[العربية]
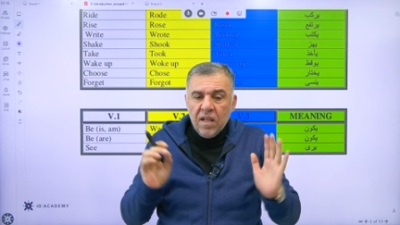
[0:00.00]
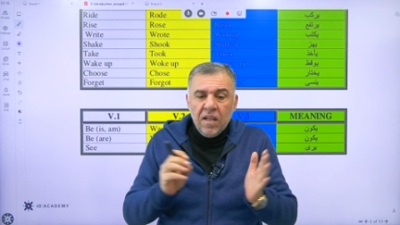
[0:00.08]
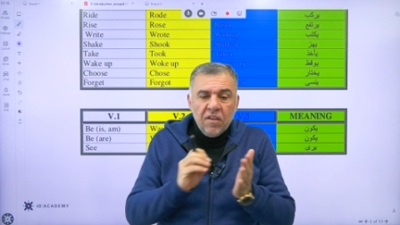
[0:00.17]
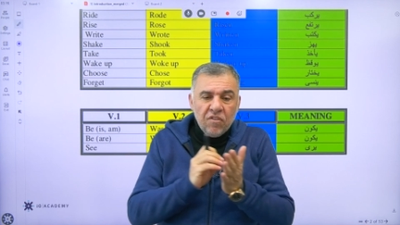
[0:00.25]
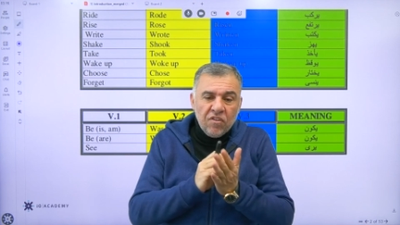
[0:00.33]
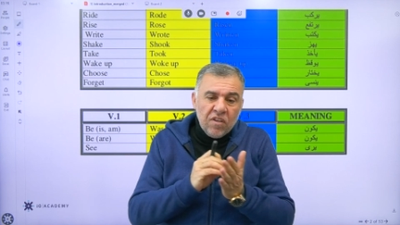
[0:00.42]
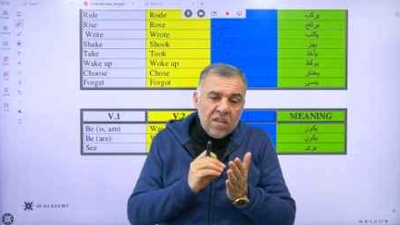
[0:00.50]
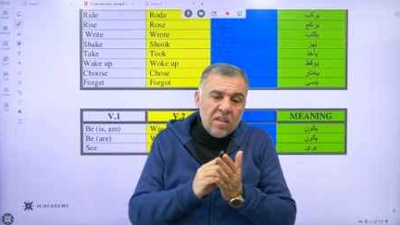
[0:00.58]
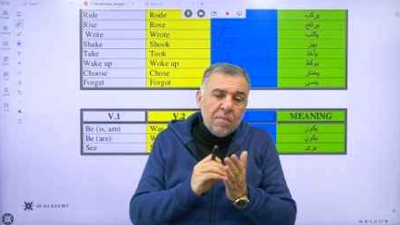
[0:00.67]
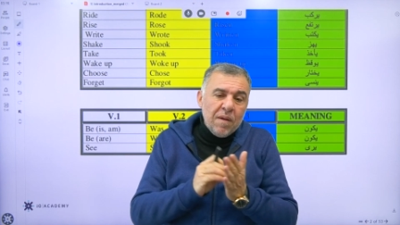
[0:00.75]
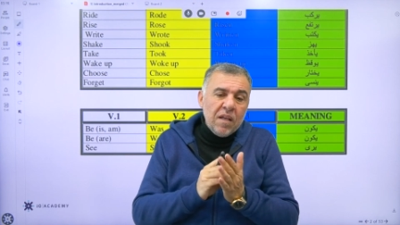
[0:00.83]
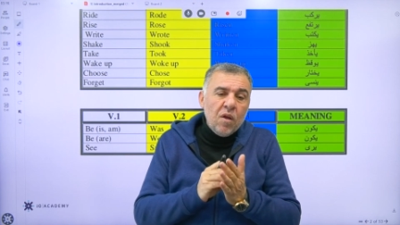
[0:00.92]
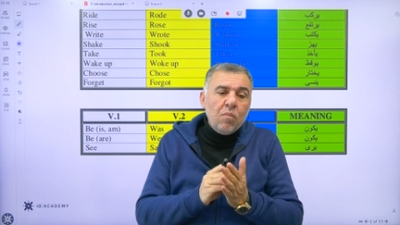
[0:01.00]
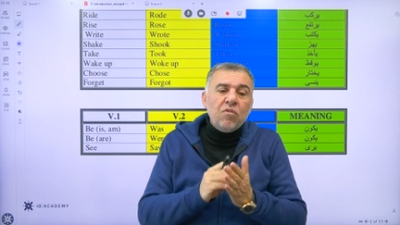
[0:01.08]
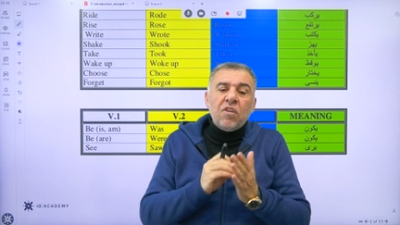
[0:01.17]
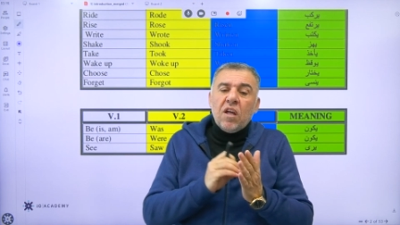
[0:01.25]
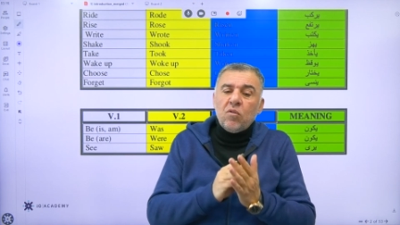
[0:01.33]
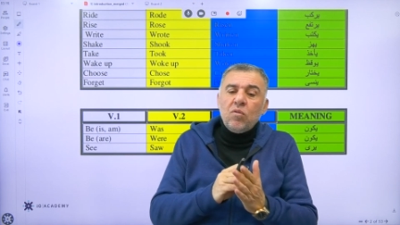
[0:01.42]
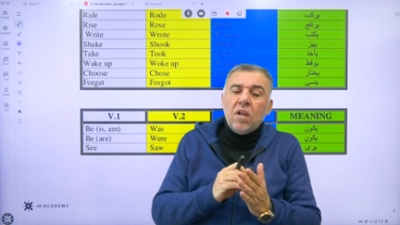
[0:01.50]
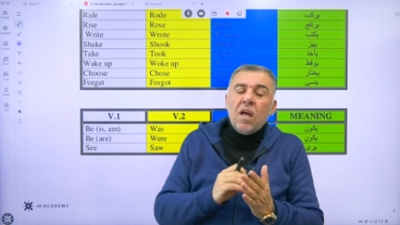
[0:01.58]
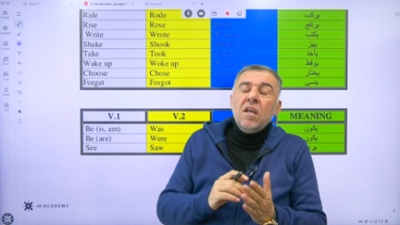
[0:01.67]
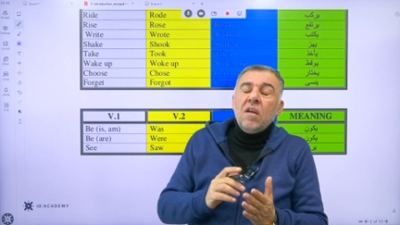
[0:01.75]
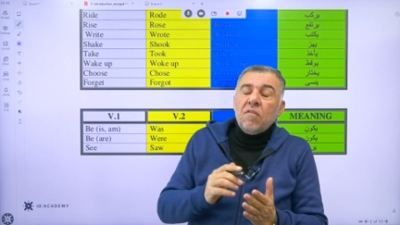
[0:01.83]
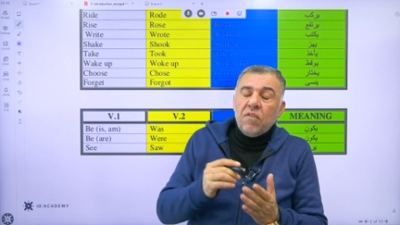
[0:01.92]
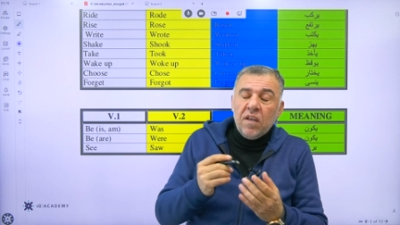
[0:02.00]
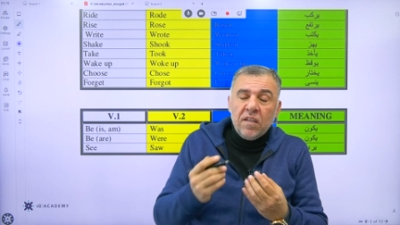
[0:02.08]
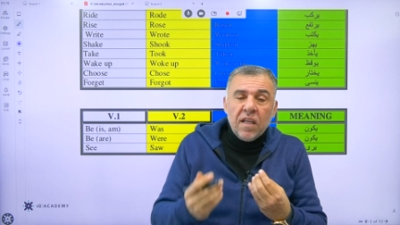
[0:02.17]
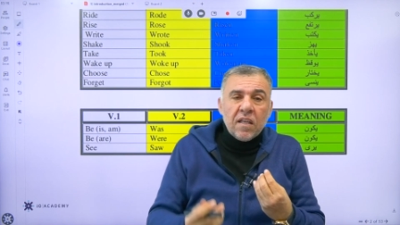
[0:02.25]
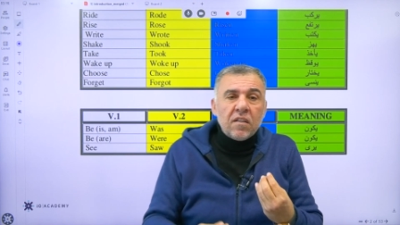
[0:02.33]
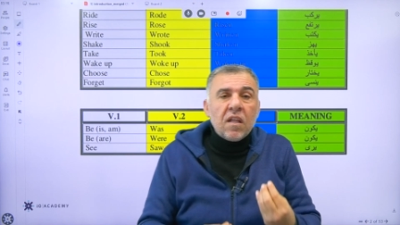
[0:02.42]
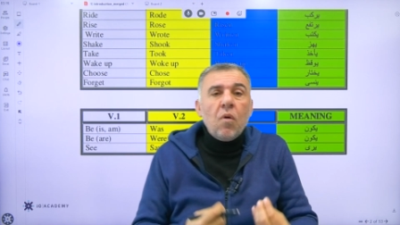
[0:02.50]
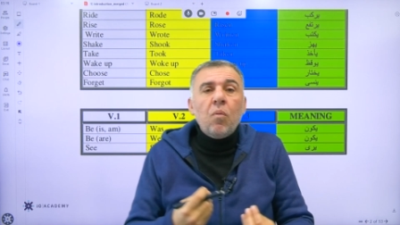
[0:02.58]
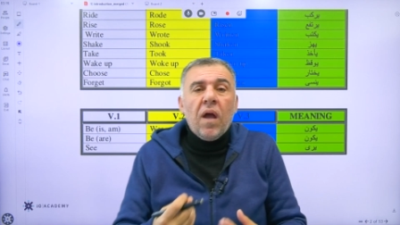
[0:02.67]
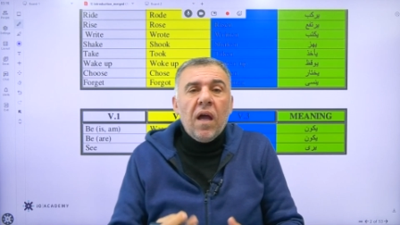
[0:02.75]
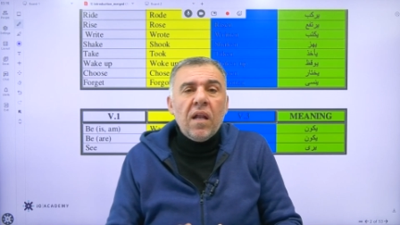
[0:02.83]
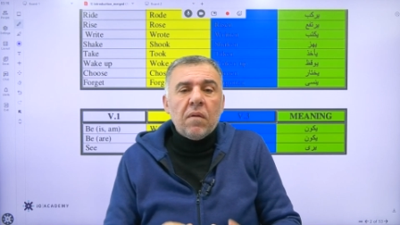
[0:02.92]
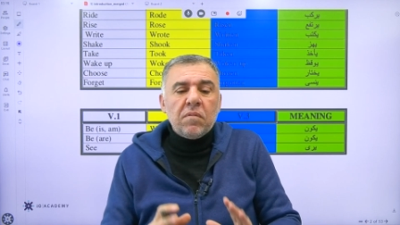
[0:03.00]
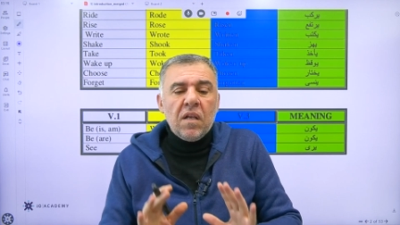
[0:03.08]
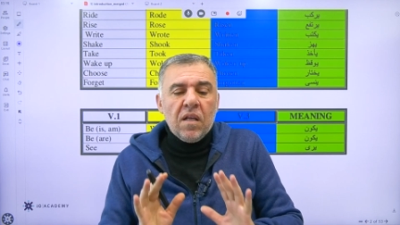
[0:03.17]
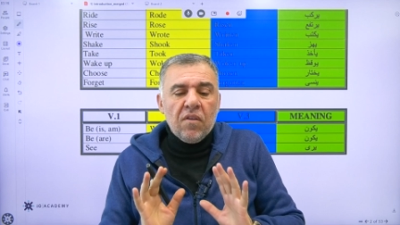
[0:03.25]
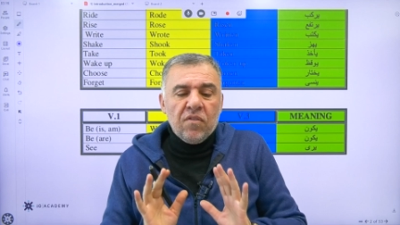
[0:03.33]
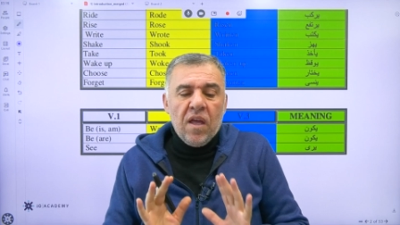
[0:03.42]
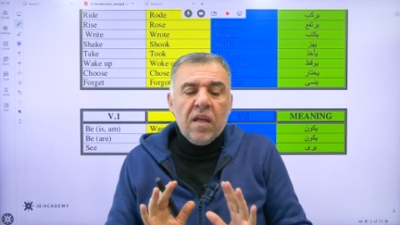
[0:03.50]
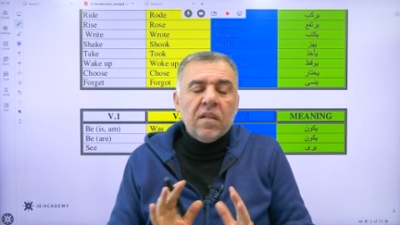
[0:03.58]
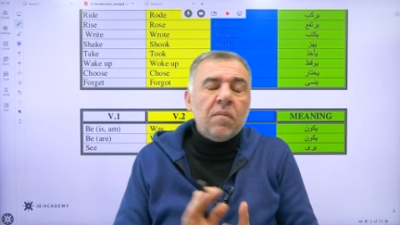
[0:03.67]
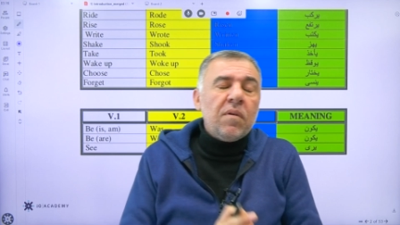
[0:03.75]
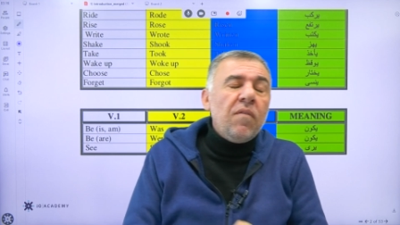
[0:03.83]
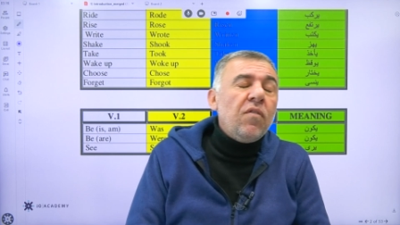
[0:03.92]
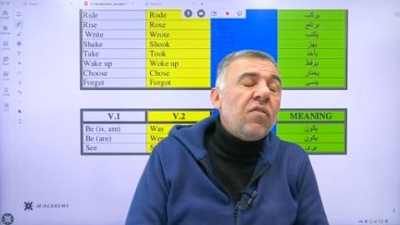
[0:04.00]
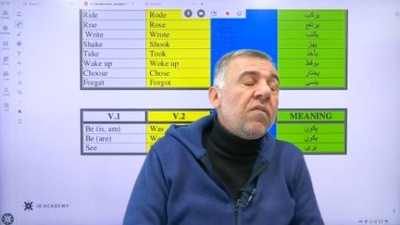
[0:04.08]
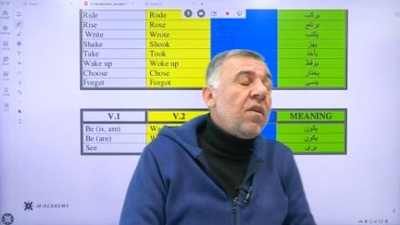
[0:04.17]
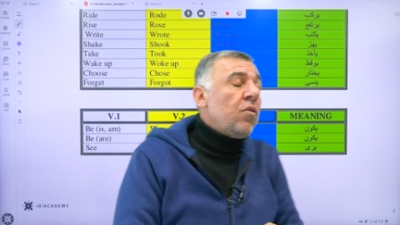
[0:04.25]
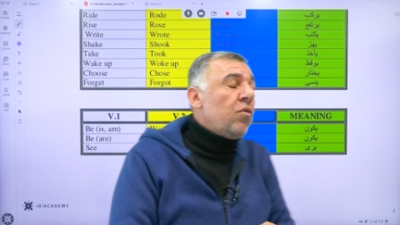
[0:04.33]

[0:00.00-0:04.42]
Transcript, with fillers: ليش عشان تتدرب عليهم ويساعدونا في انك تقوي حالك بطريقه صح طب كيف صرنا